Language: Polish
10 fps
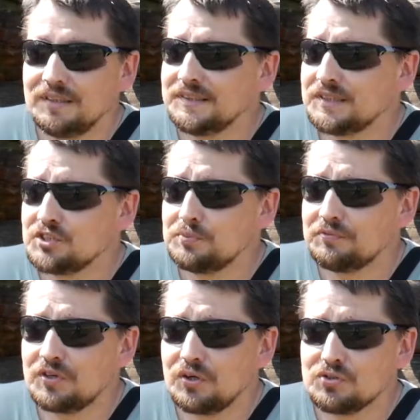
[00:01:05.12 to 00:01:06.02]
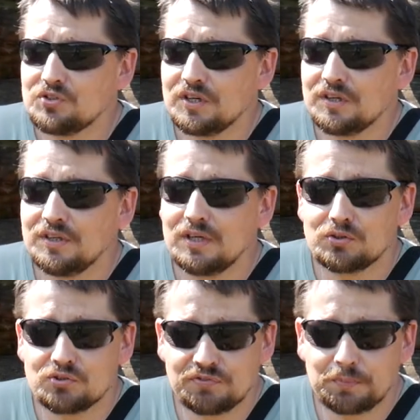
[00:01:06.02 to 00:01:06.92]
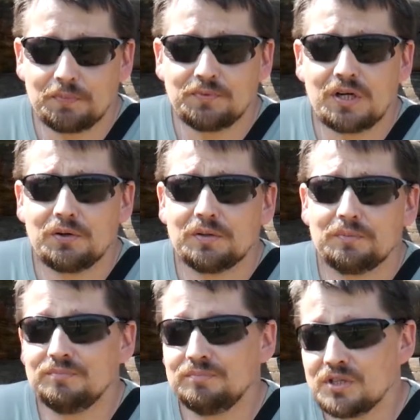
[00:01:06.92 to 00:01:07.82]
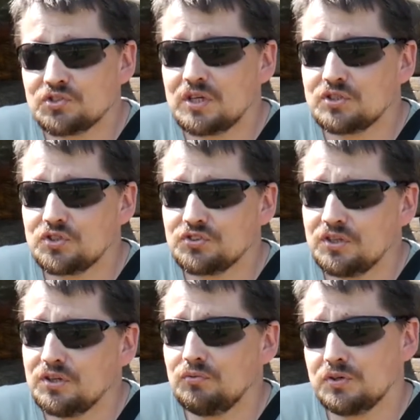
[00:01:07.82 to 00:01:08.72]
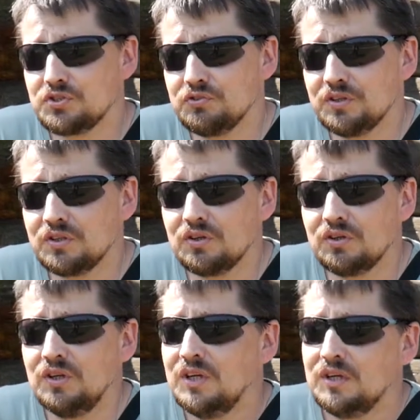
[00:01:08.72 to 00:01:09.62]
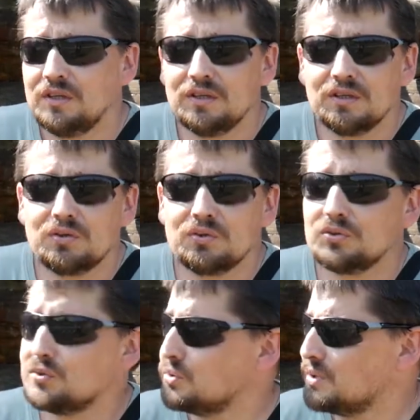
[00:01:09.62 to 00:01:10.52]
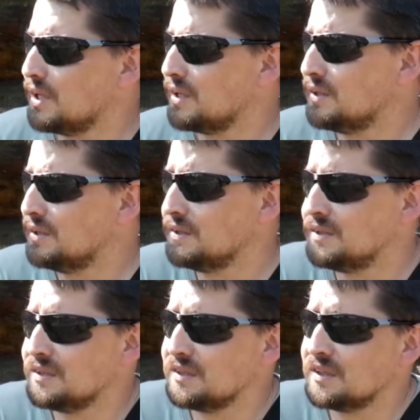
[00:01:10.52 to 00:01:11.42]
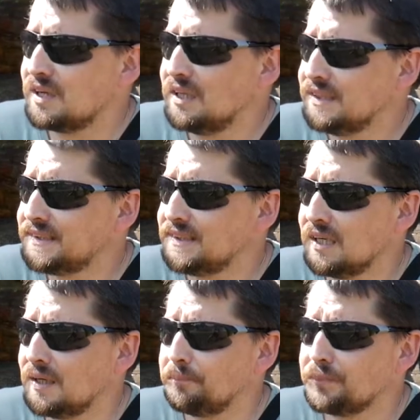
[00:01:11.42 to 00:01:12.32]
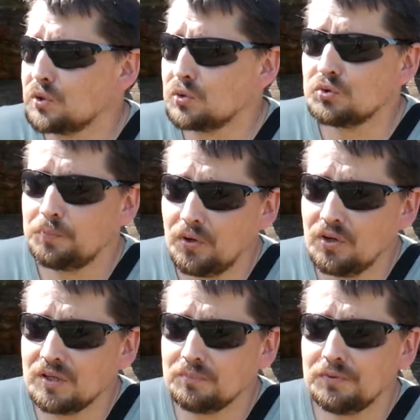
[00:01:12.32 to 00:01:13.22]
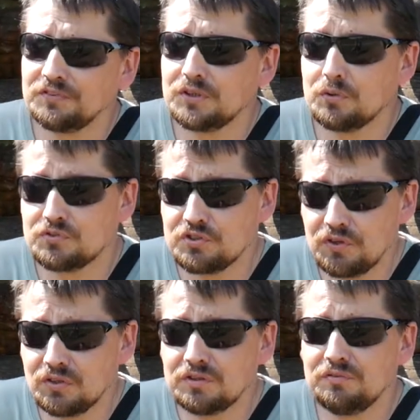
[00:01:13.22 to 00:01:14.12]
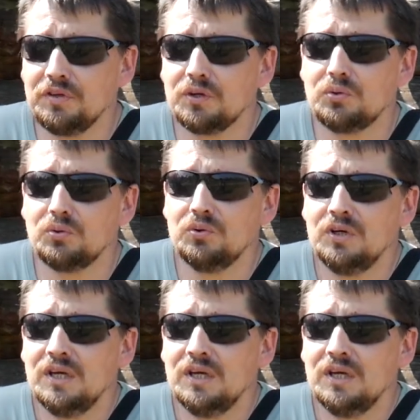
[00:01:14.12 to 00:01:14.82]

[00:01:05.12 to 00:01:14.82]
Jesteśmy w Grodzie, jak już wspomniałem, Mieszka trzeciego, właściwie to gród tutaj Kalisja, gród Polan powstał w IX wieku.